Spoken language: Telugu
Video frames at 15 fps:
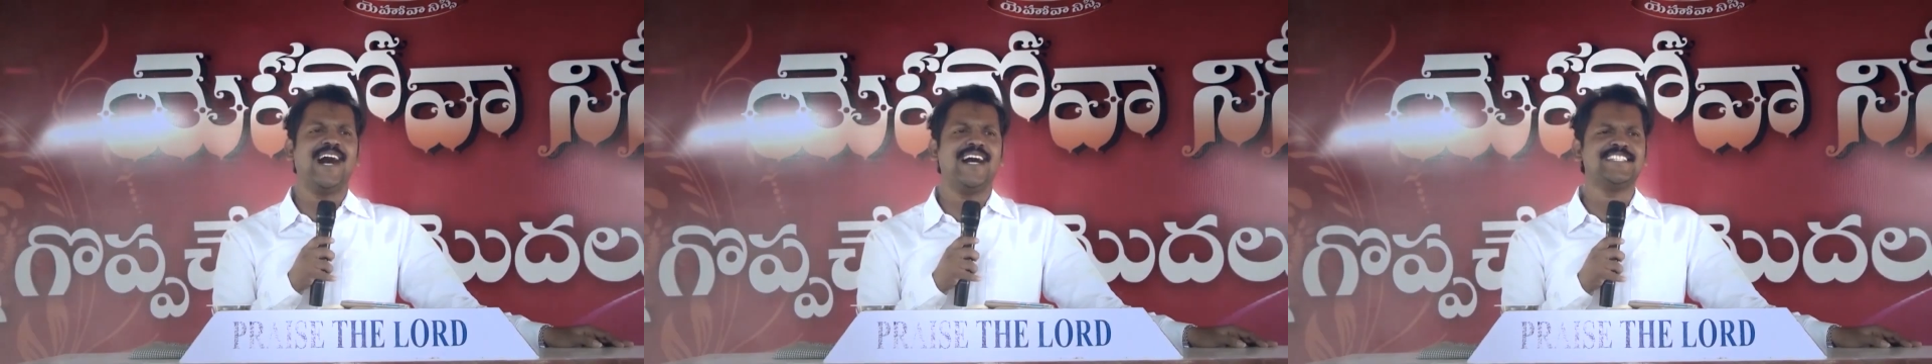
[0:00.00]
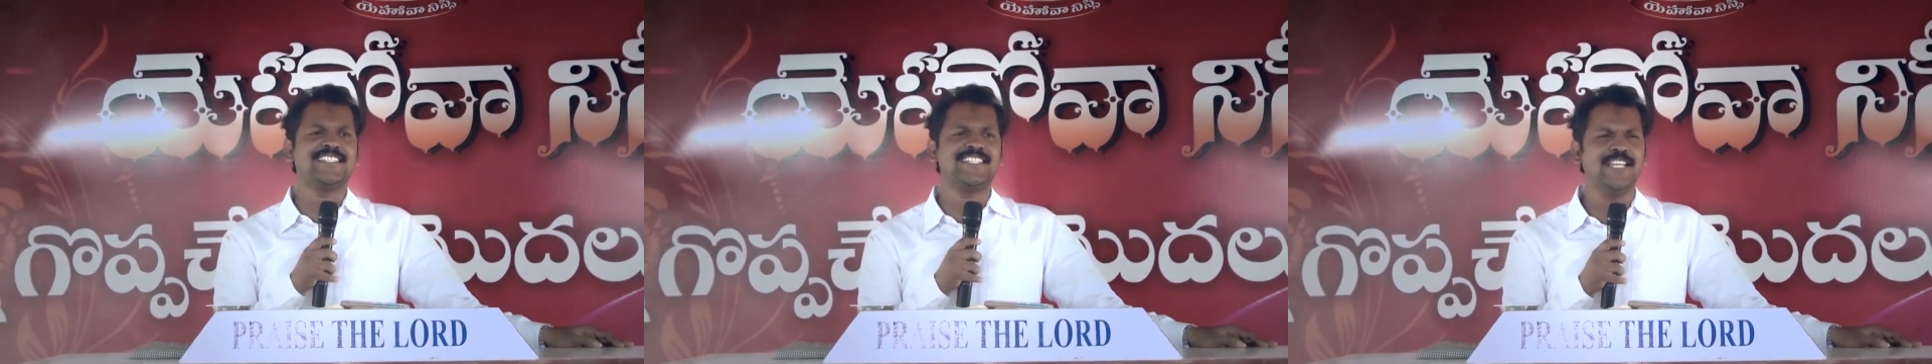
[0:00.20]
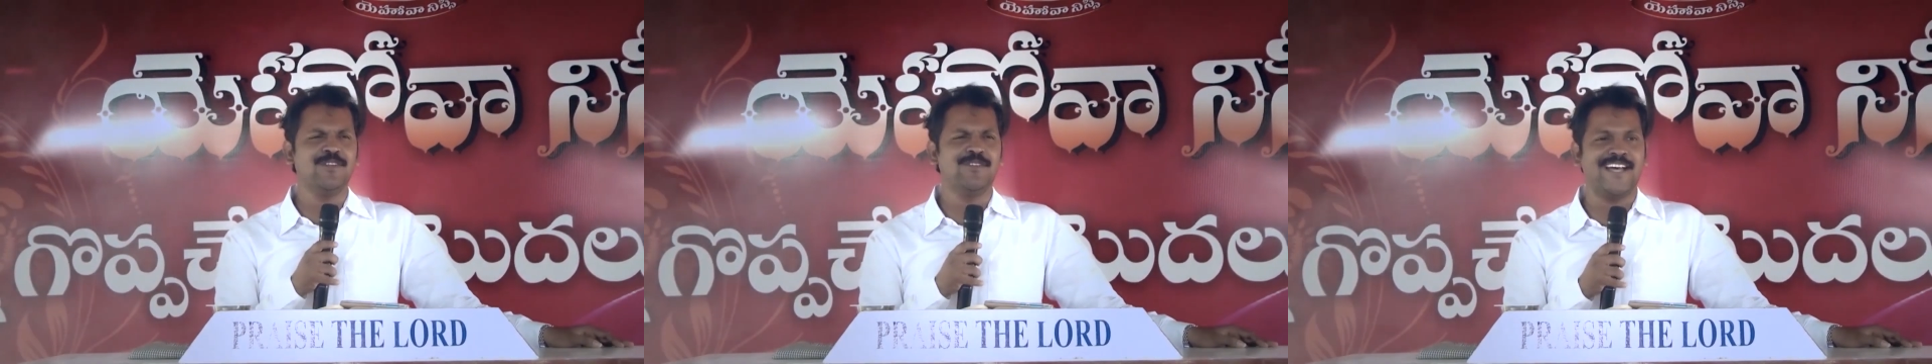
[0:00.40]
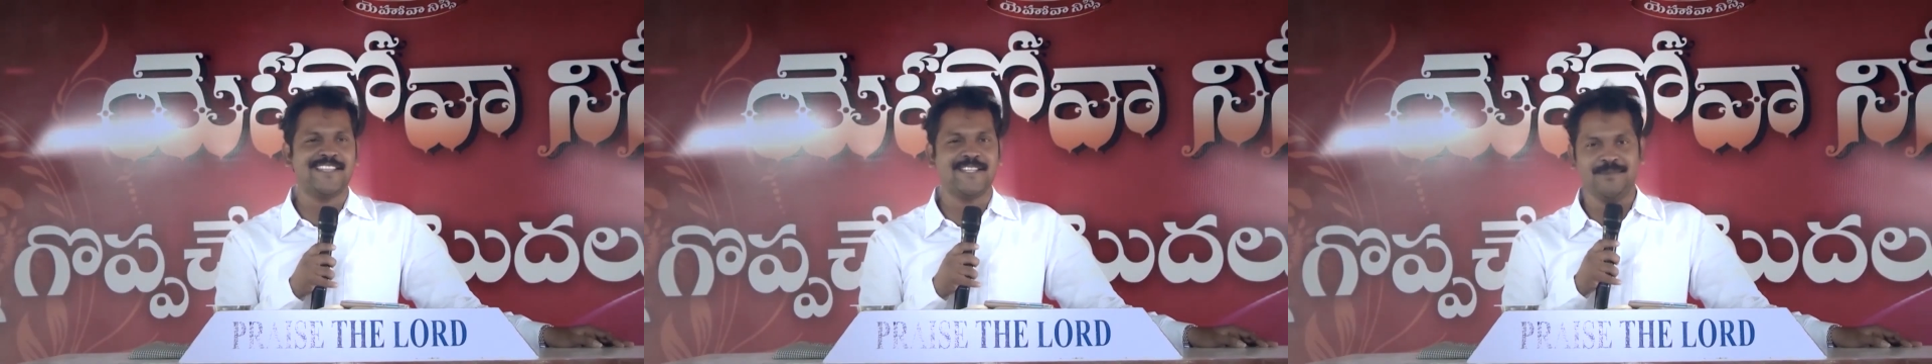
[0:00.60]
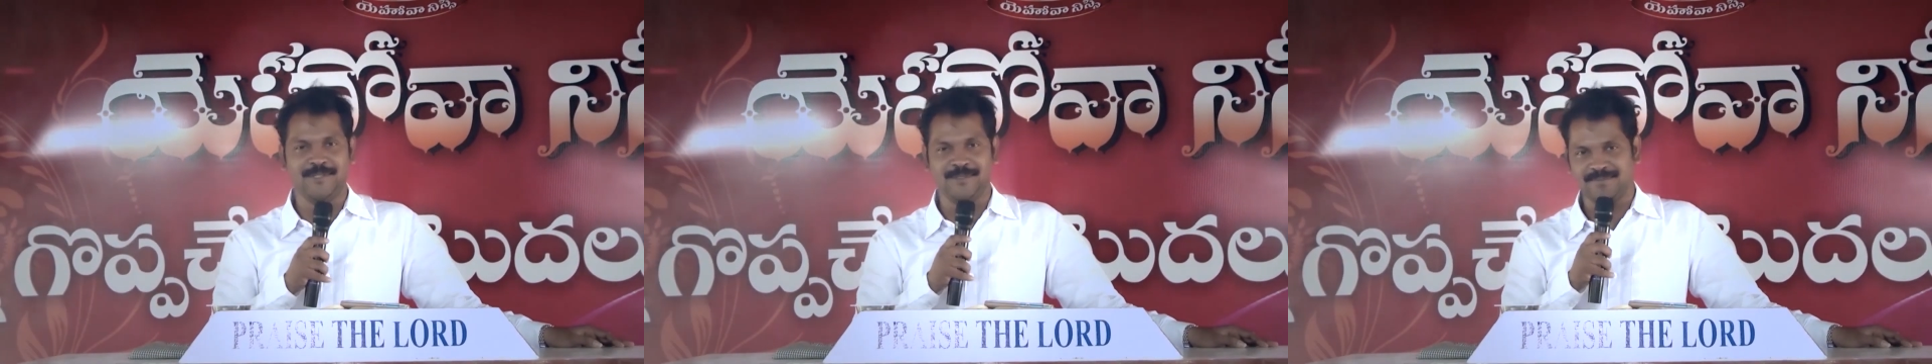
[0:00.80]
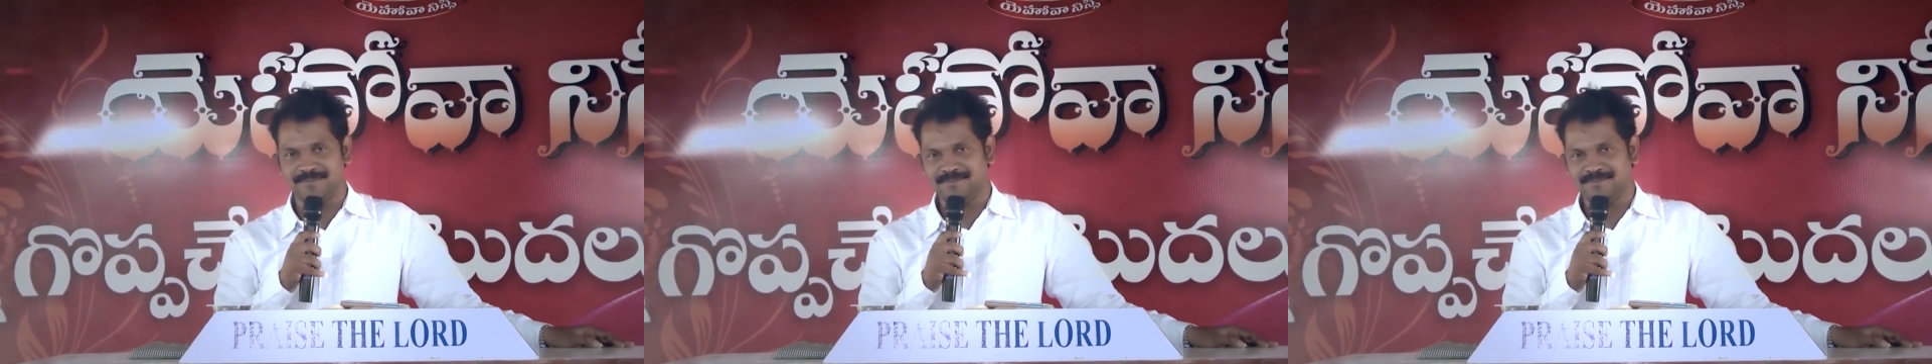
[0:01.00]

ఆశీర్వాదము